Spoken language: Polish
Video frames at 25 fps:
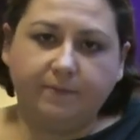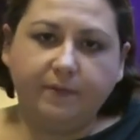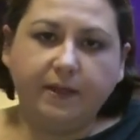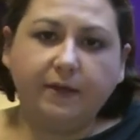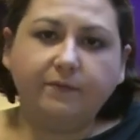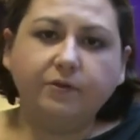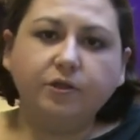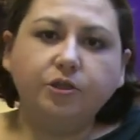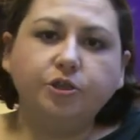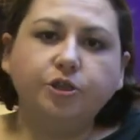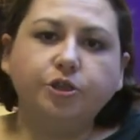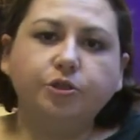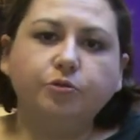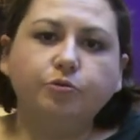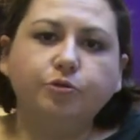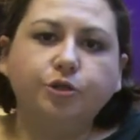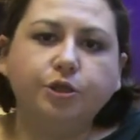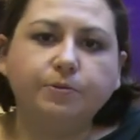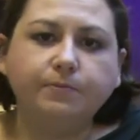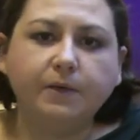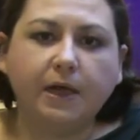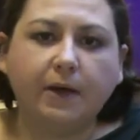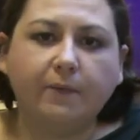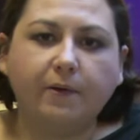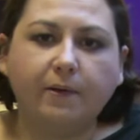Nawet się
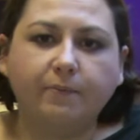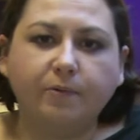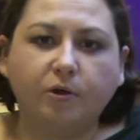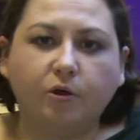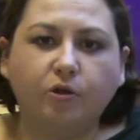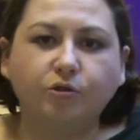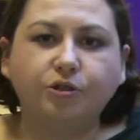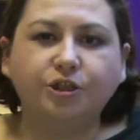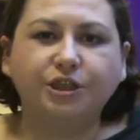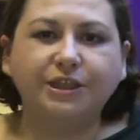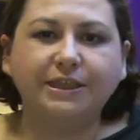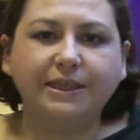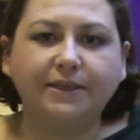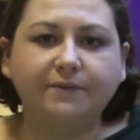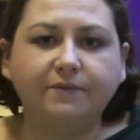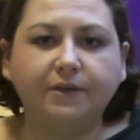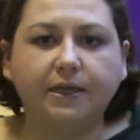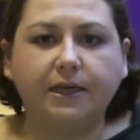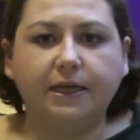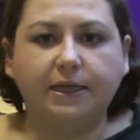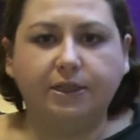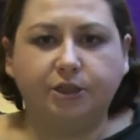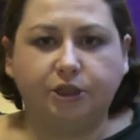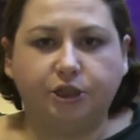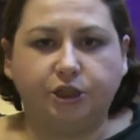uśmiałam, choć
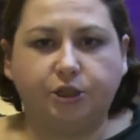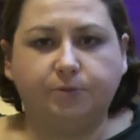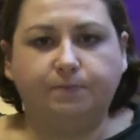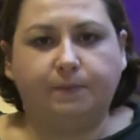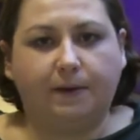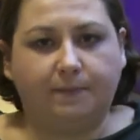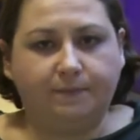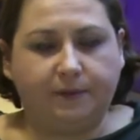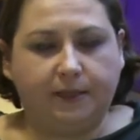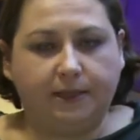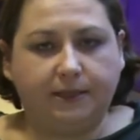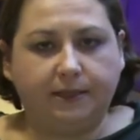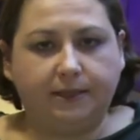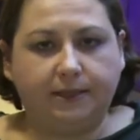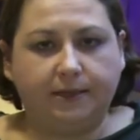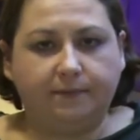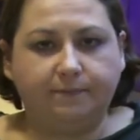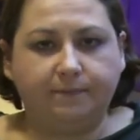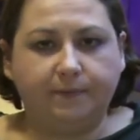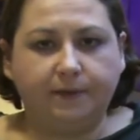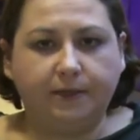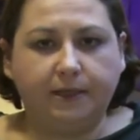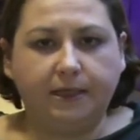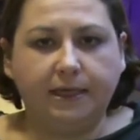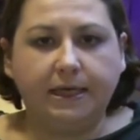niewiele dziś pamiętam.
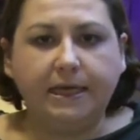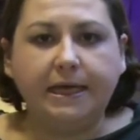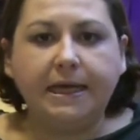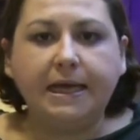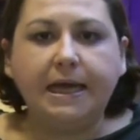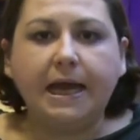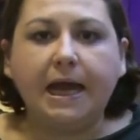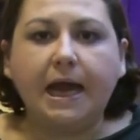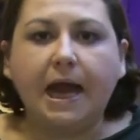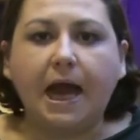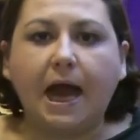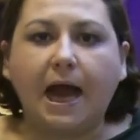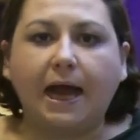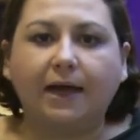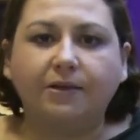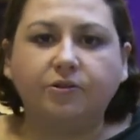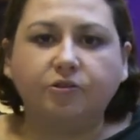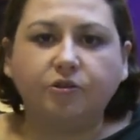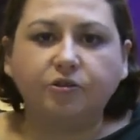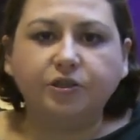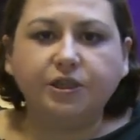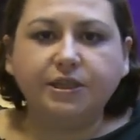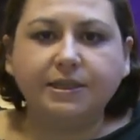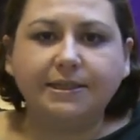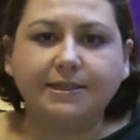A
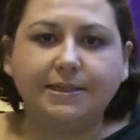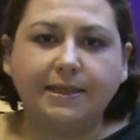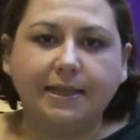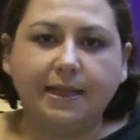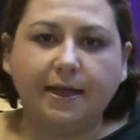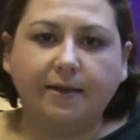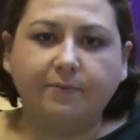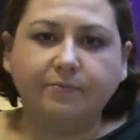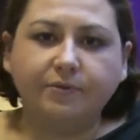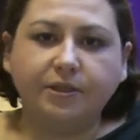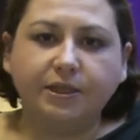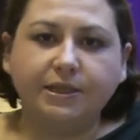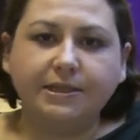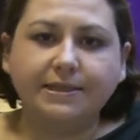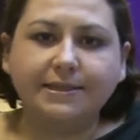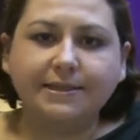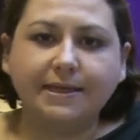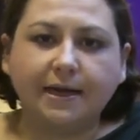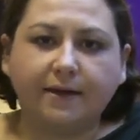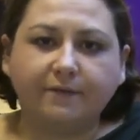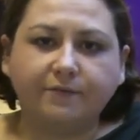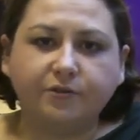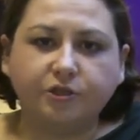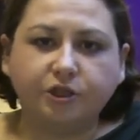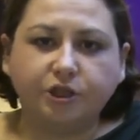to jest dla mnie
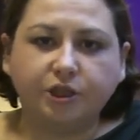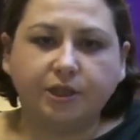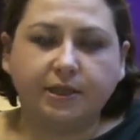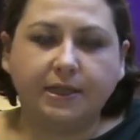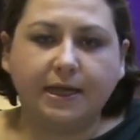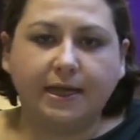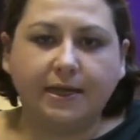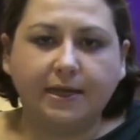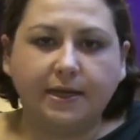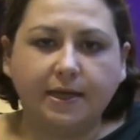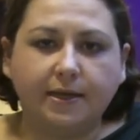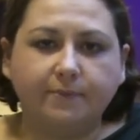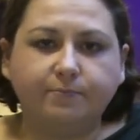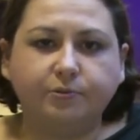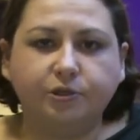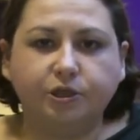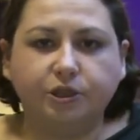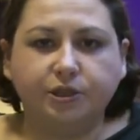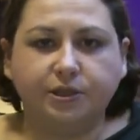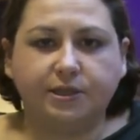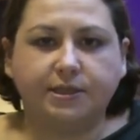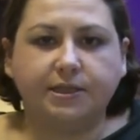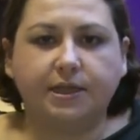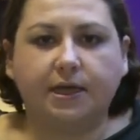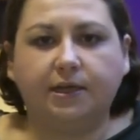zawsze
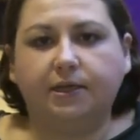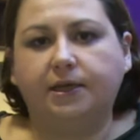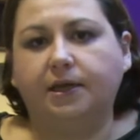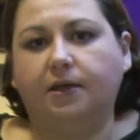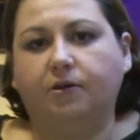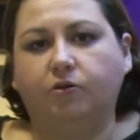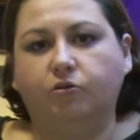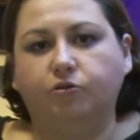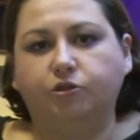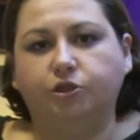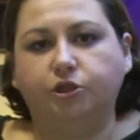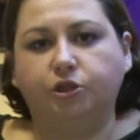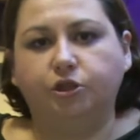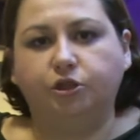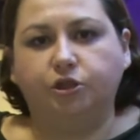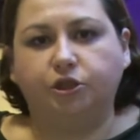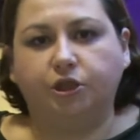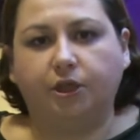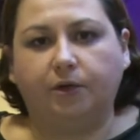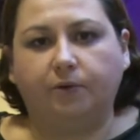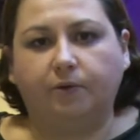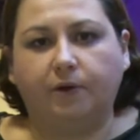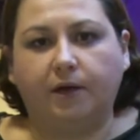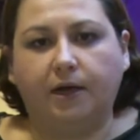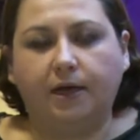najlepszy znak jakości
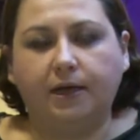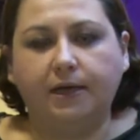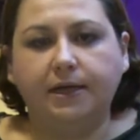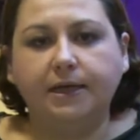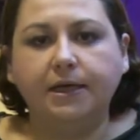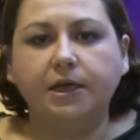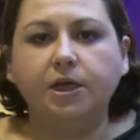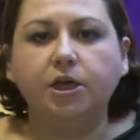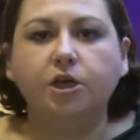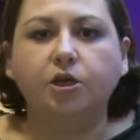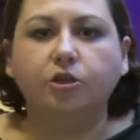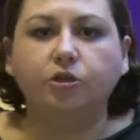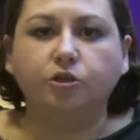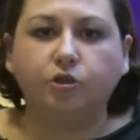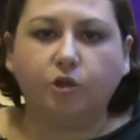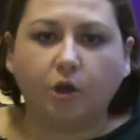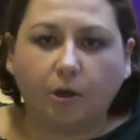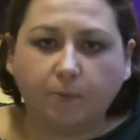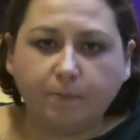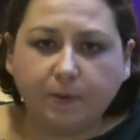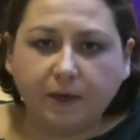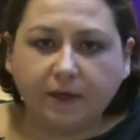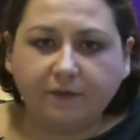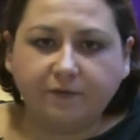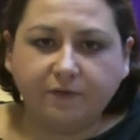dzieła.
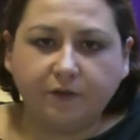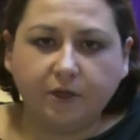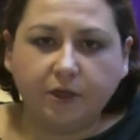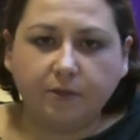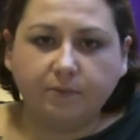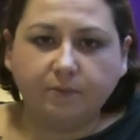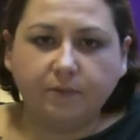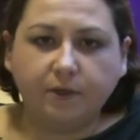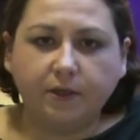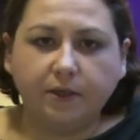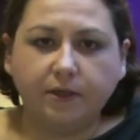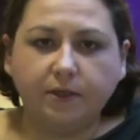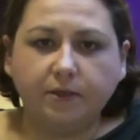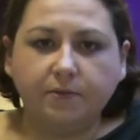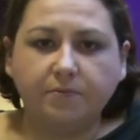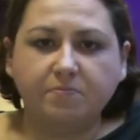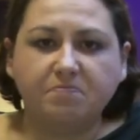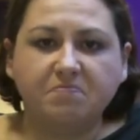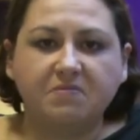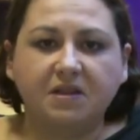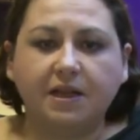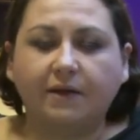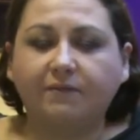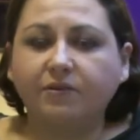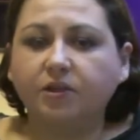Dobre filmy,
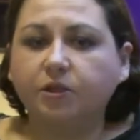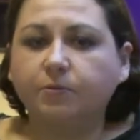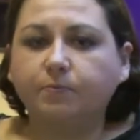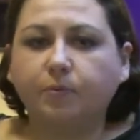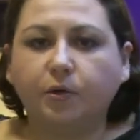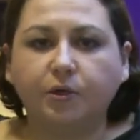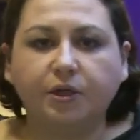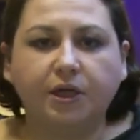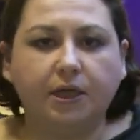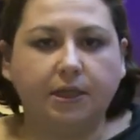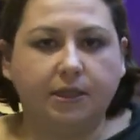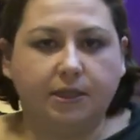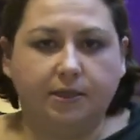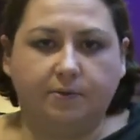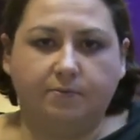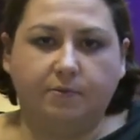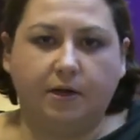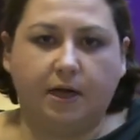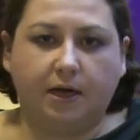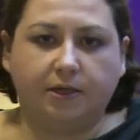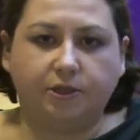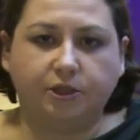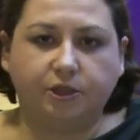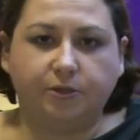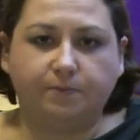nawet po jednym
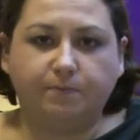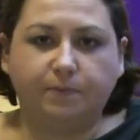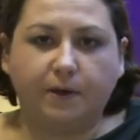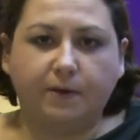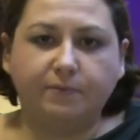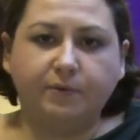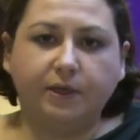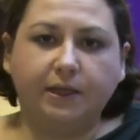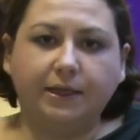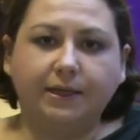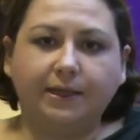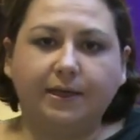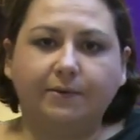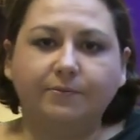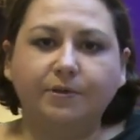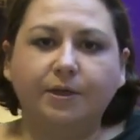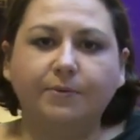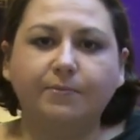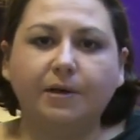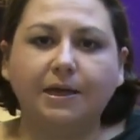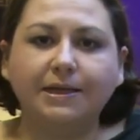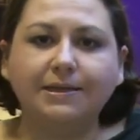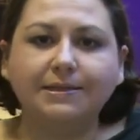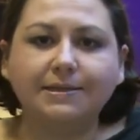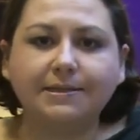razie, pamiętam
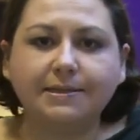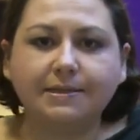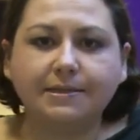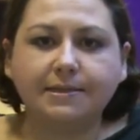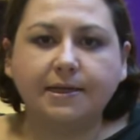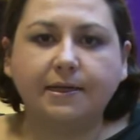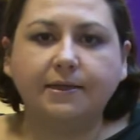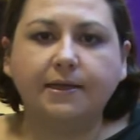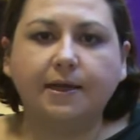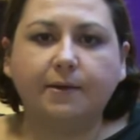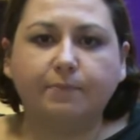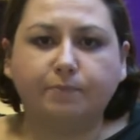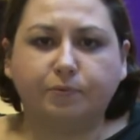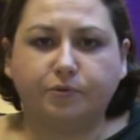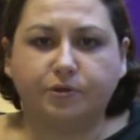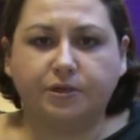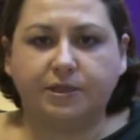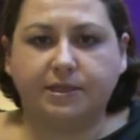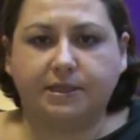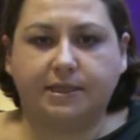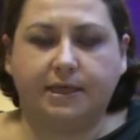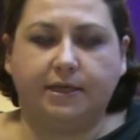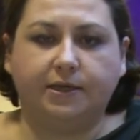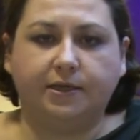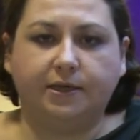niemal scena po
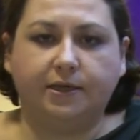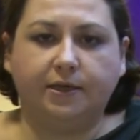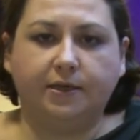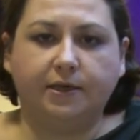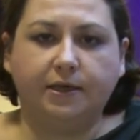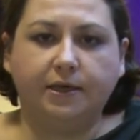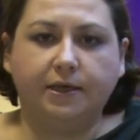scenie.